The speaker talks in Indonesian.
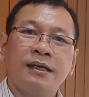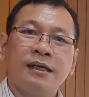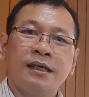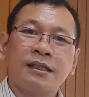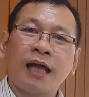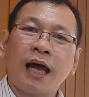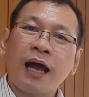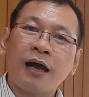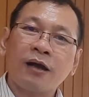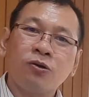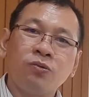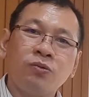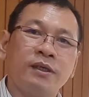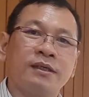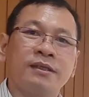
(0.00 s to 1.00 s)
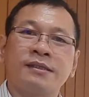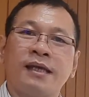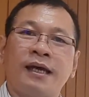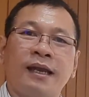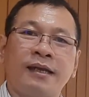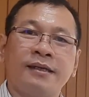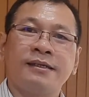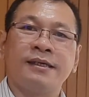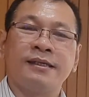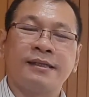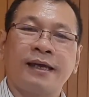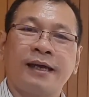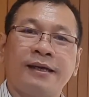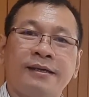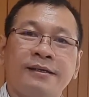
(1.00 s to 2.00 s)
kita akui kesalahan kita,